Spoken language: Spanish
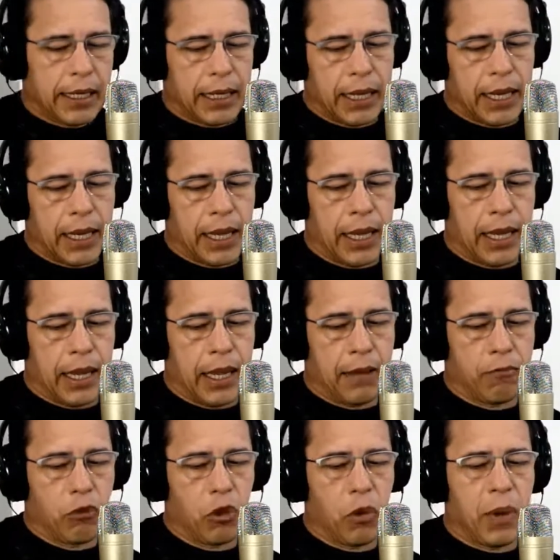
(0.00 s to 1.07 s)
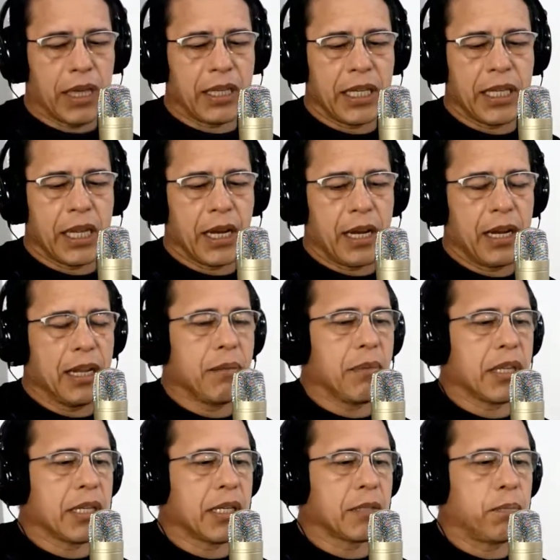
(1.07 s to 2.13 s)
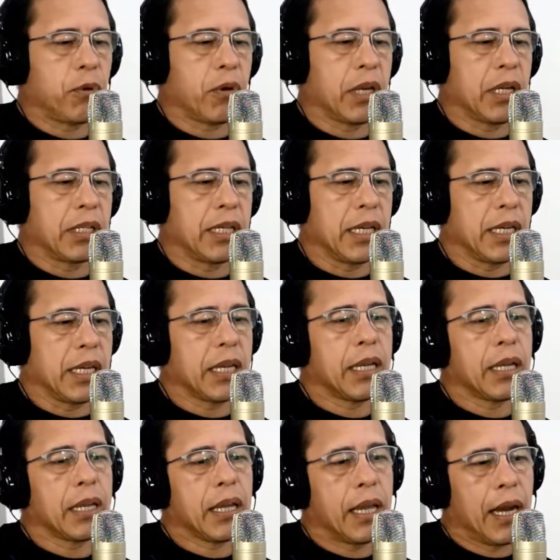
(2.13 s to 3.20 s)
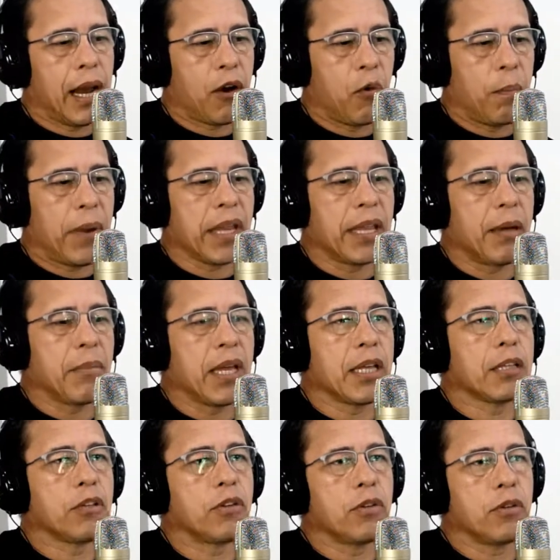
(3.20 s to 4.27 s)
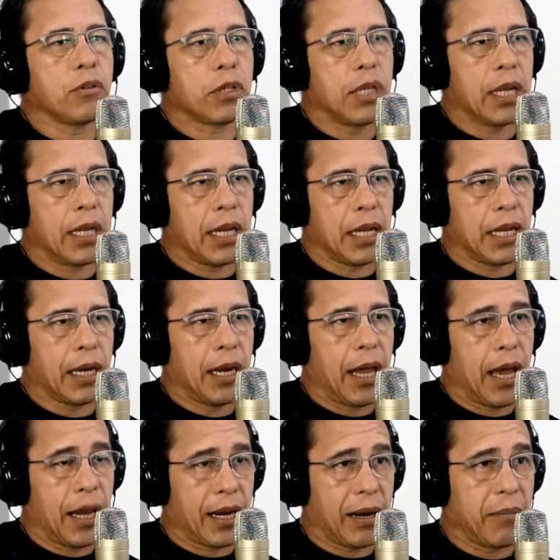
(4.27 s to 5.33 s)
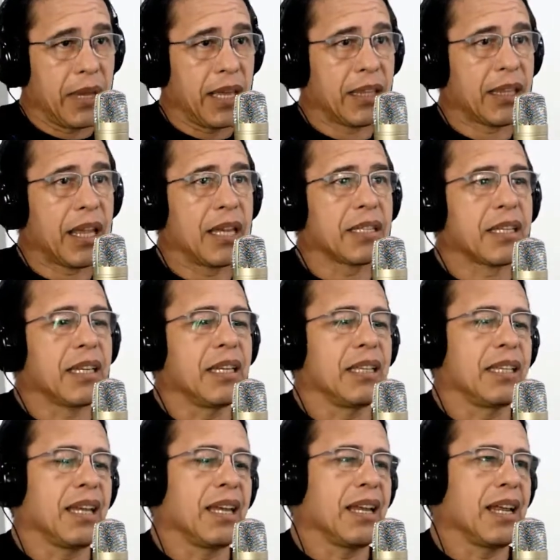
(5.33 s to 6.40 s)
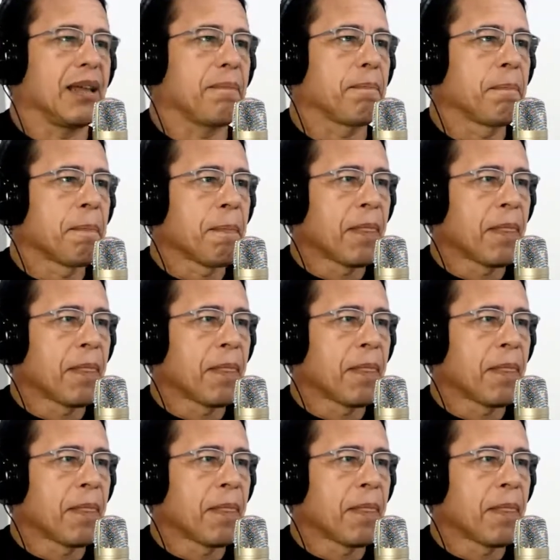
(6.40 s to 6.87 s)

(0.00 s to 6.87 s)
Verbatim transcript: que no va a tener límites porque tiene el acompañamiento, tiene las herramientas y tiene